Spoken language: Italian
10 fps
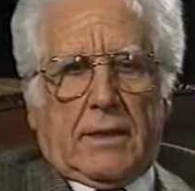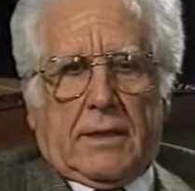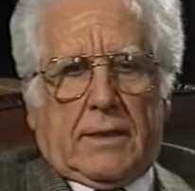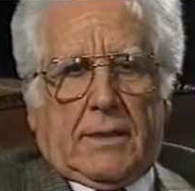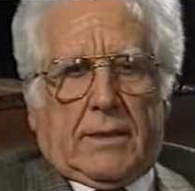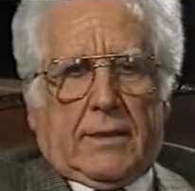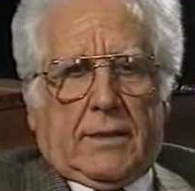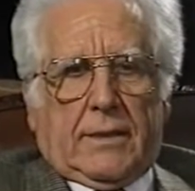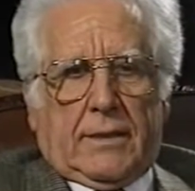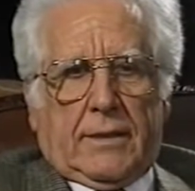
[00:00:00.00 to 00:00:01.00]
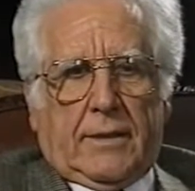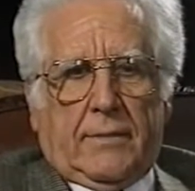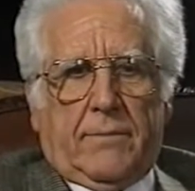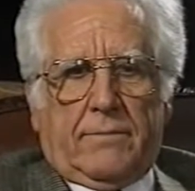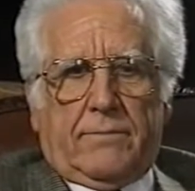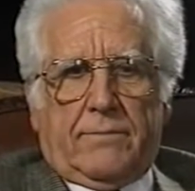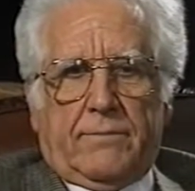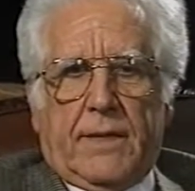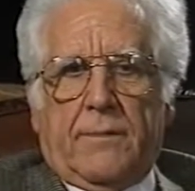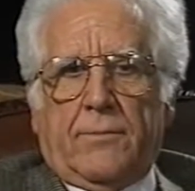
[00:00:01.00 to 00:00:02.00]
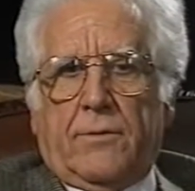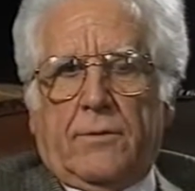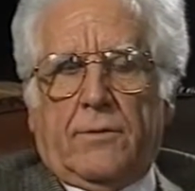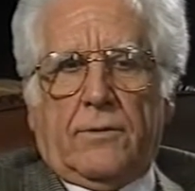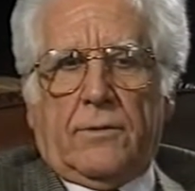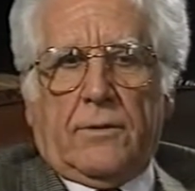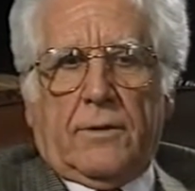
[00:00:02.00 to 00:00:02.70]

eh, abbiamo,